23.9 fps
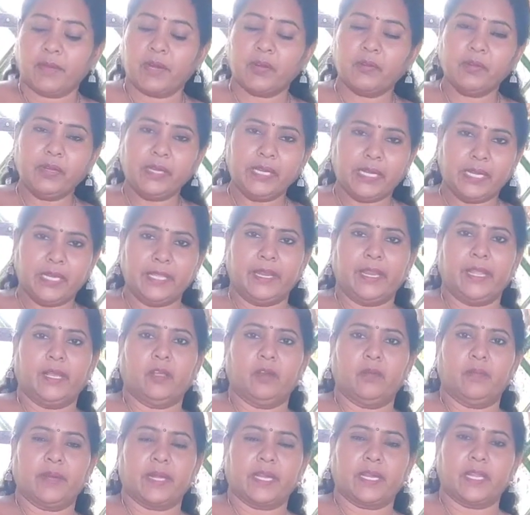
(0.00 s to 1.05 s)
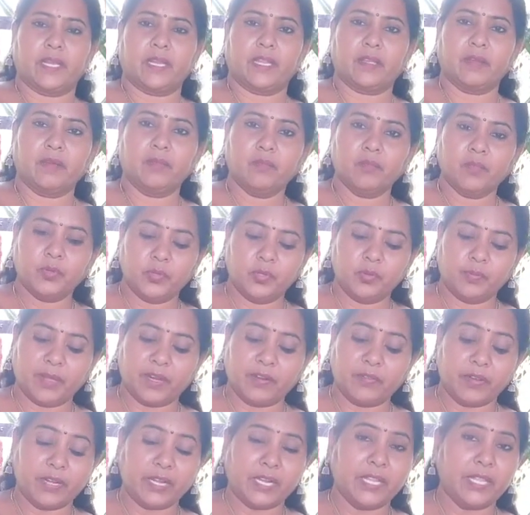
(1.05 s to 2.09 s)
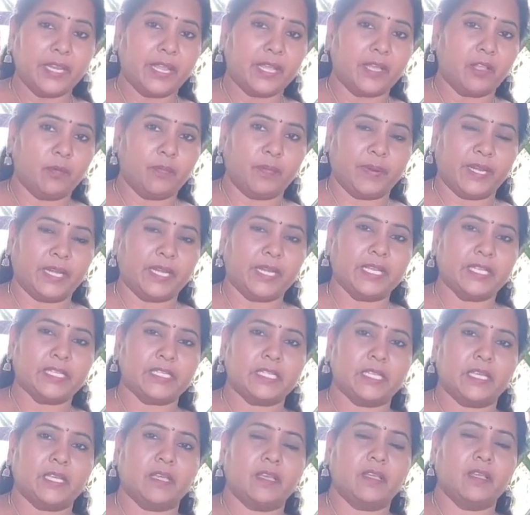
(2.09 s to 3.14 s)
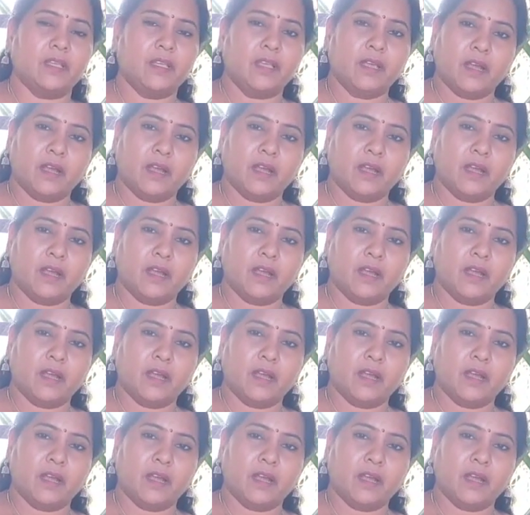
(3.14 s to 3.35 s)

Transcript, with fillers: మనం ఇడ్లీ రేకులు పెట్టాలి ముందు మనం ఇడ్లీ రేకులు పెట్టేసి